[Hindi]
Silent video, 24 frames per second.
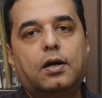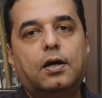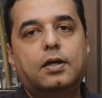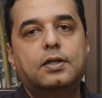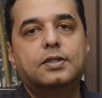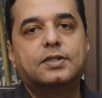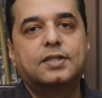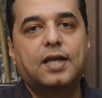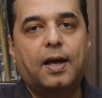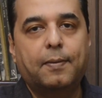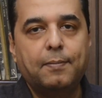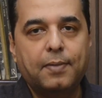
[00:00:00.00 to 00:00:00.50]

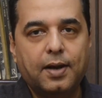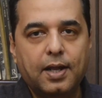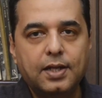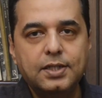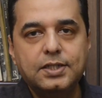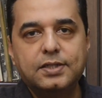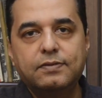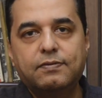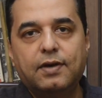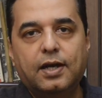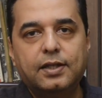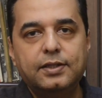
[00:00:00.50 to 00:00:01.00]

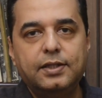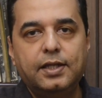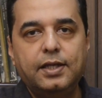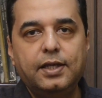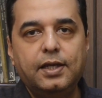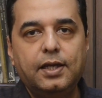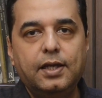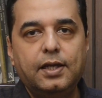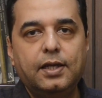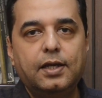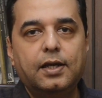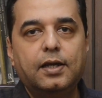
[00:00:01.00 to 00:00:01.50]
साम्राज्यवादी
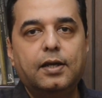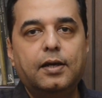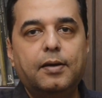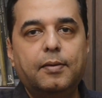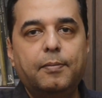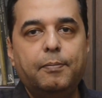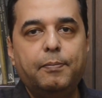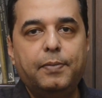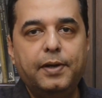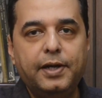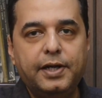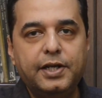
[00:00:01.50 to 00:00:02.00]

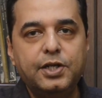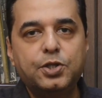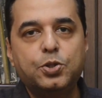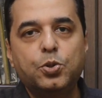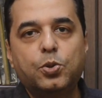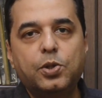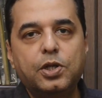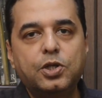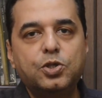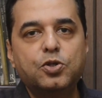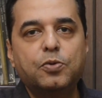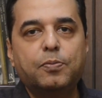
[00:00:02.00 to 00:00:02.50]

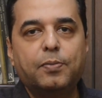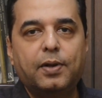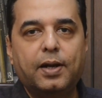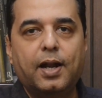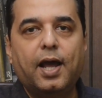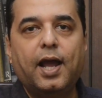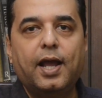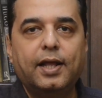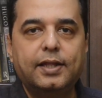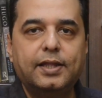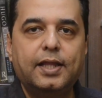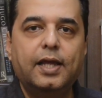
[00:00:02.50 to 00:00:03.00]
ब्रिटिशों ने जो
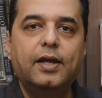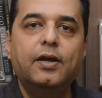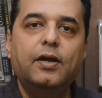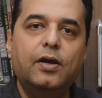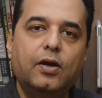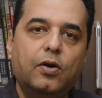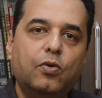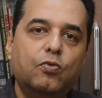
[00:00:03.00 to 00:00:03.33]
बनाए थे